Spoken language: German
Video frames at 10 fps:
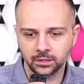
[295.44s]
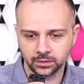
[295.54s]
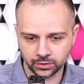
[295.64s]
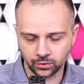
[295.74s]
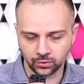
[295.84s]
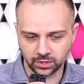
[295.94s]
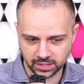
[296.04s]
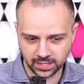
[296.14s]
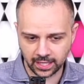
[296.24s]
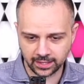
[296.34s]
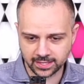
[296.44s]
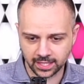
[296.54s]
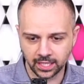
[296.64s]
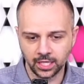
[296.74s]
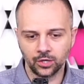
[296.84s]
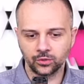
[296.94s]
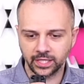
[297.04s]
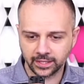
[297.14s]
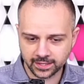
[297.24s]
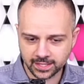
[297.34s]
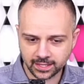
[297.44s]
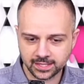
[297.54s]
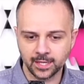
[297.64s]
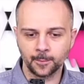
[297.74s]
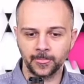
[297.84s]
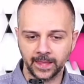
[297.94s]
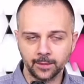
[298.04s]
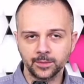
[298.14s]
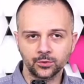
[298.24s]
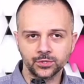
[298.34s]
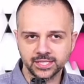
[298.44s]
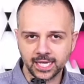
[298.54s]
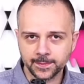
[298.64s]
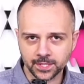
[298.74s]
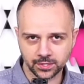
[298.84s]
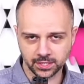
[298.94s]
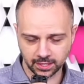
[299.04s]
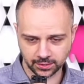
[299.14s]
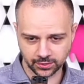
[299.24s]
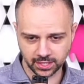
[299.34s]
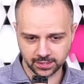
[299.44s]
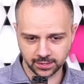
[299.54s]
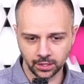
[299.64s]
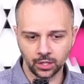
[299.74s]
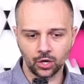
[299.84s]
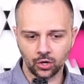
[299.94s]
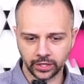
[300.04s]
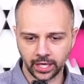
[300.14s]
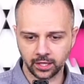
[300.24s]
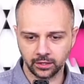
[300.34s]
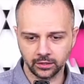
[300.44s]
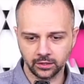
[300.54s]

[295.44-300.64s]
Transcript: So, das ist die eine Sache. Und die andere Sache ist, ja, mit uns selbst auseinanderzusetzen. Okay,